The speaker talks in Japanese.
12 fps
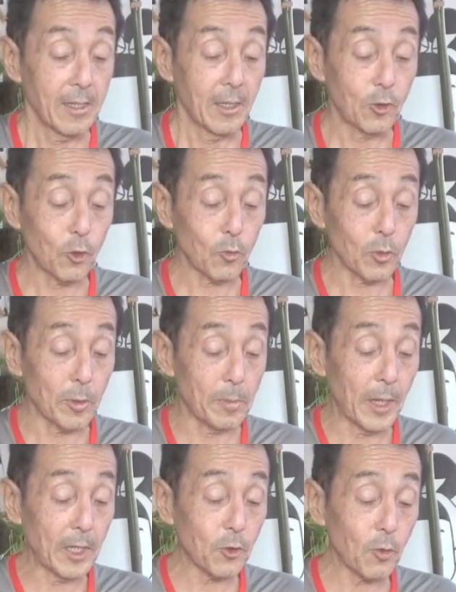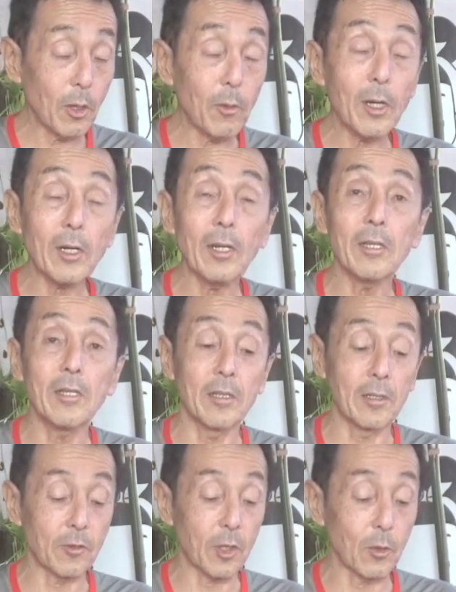でちょっとね場所が分かんないん
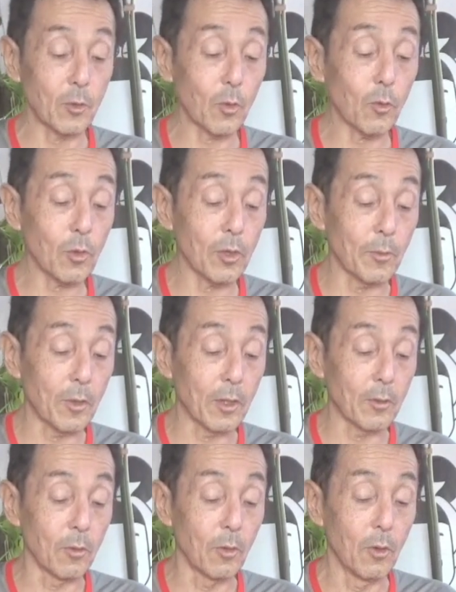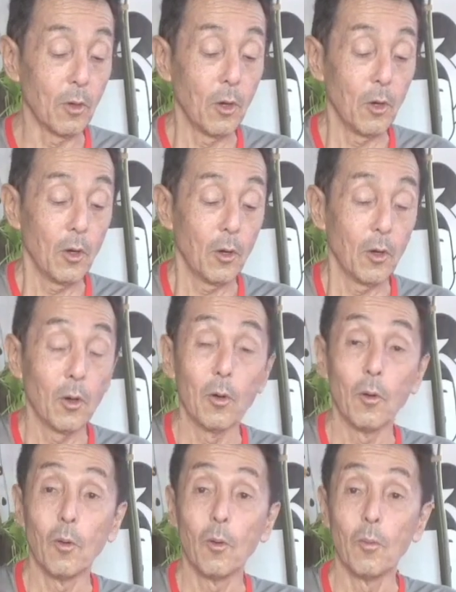ですけど、どこでも
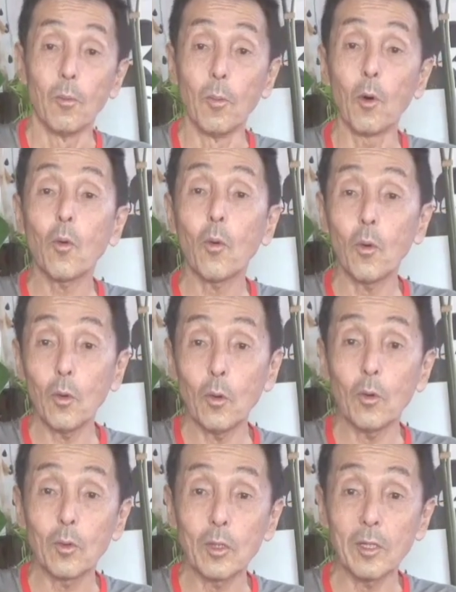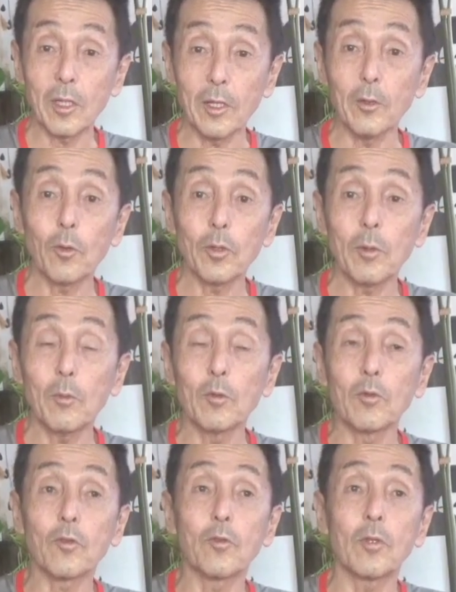木工でねいろんなも
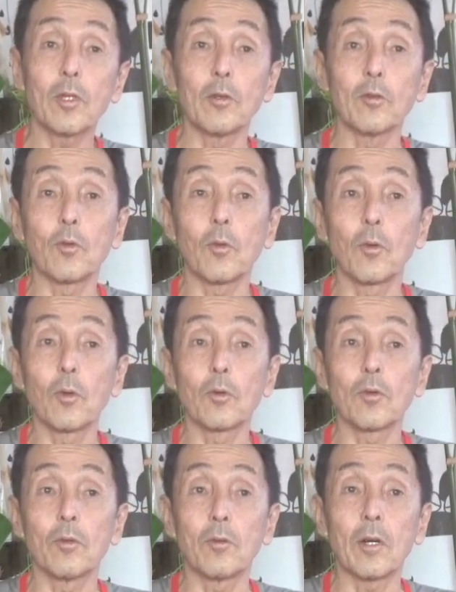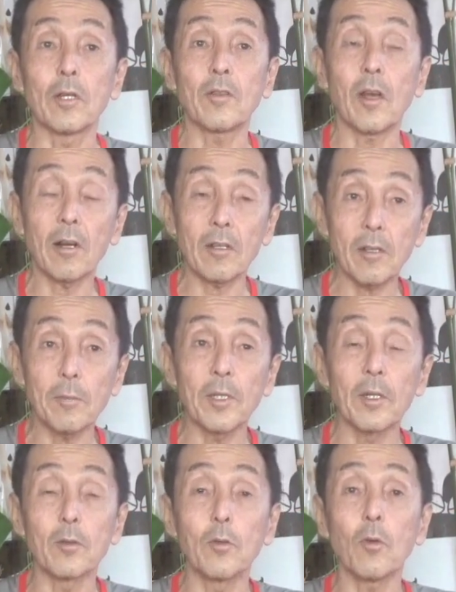の作っているところっていうのが探せば
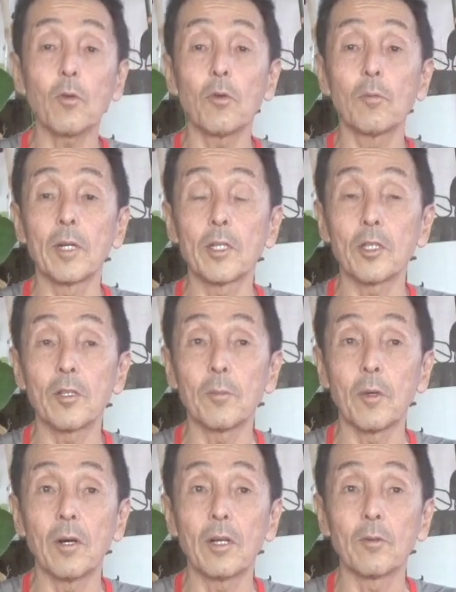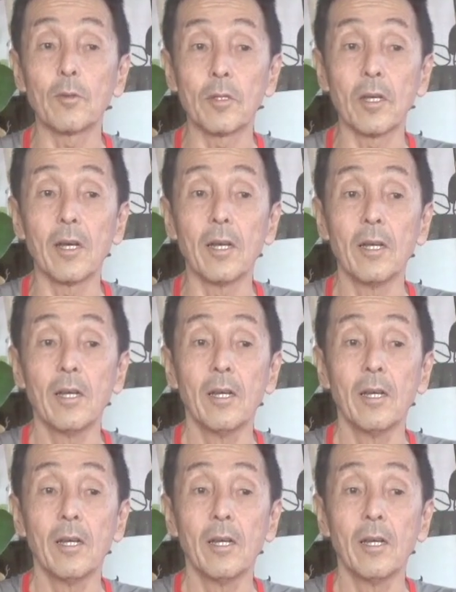ねどこの町でもあるんで。